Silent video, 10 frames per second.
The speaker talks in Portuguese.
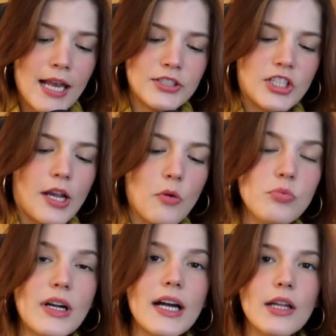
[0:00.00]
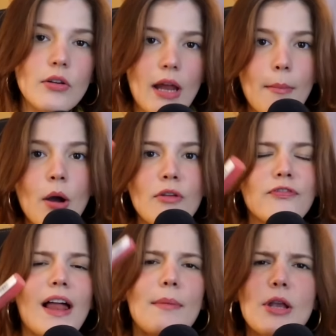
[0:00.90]
Ele chega com um cano na mão e
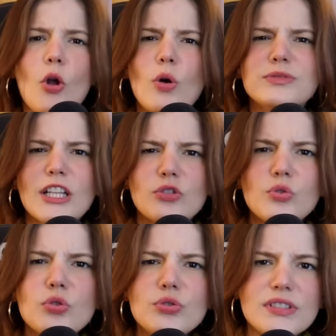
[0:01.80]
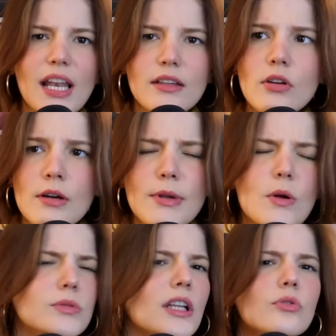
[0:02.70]
fala: Me conta tudo, zelador, me
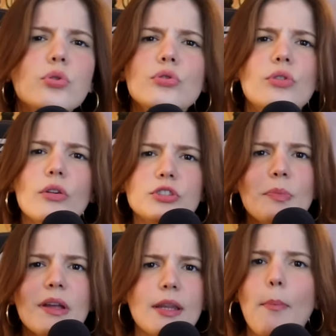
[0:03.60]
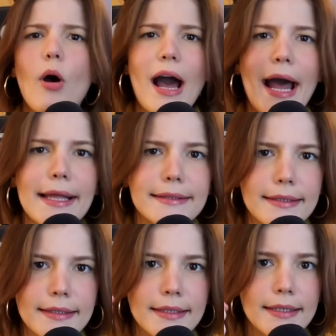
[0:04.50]
conta tudo, eu te meto a porrada.